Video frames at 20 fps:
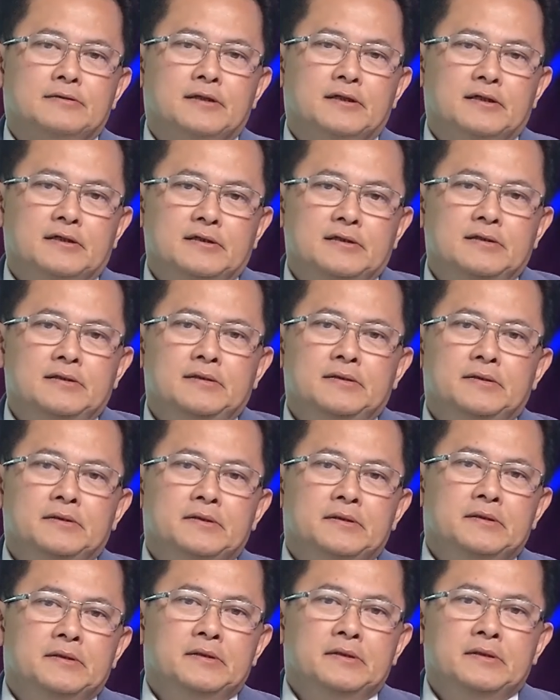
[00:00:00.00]
thử
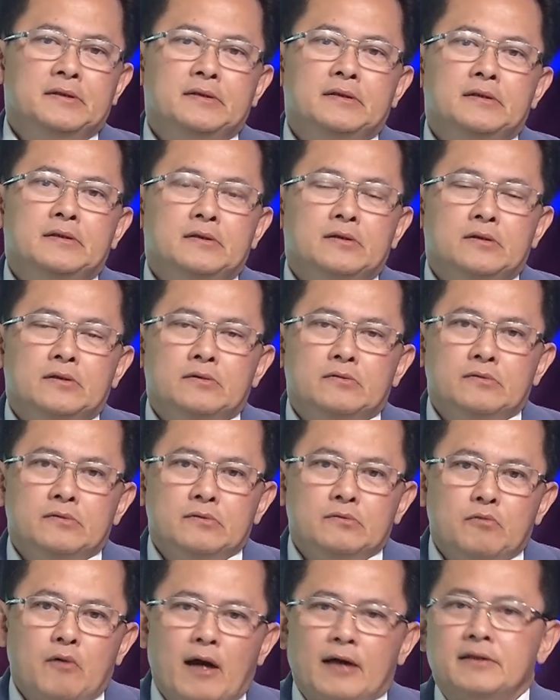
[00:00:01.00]

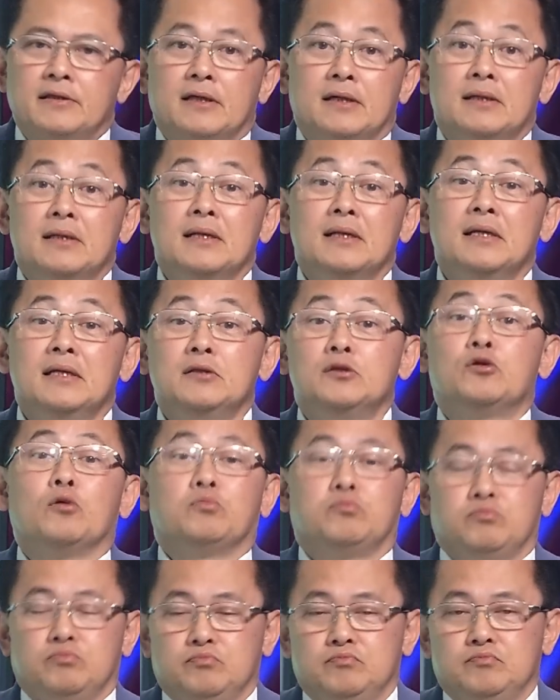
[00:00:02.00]
hỏa tiễn liên tục.